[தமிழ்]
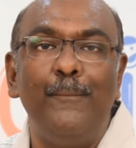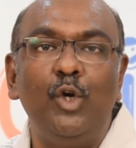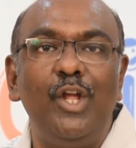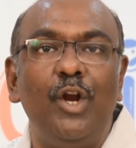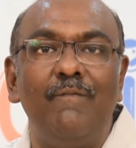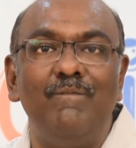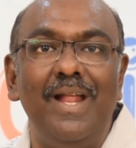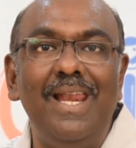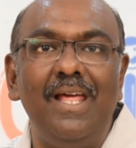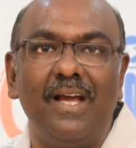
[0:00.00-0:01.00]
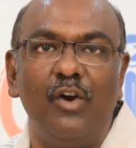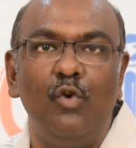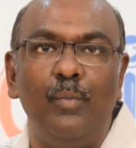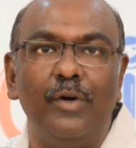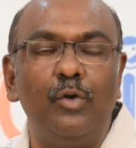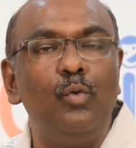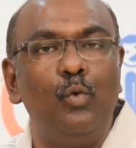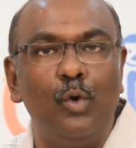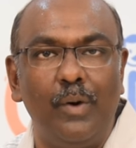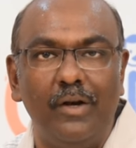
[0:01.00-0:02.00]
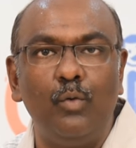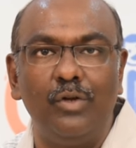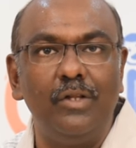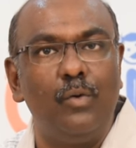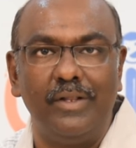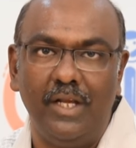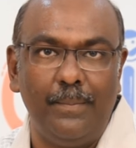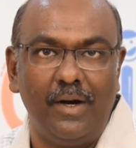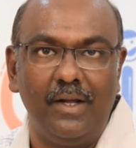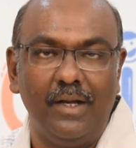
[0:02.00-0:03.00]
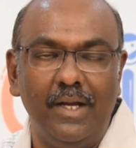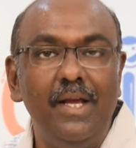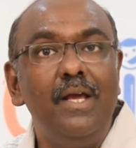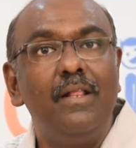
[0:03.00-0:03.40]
முட்டையோட வெள்ளை கருவை மட்டும் ஒரு வாரம் கொடுத்து குழந்தைங்க பழகுங்க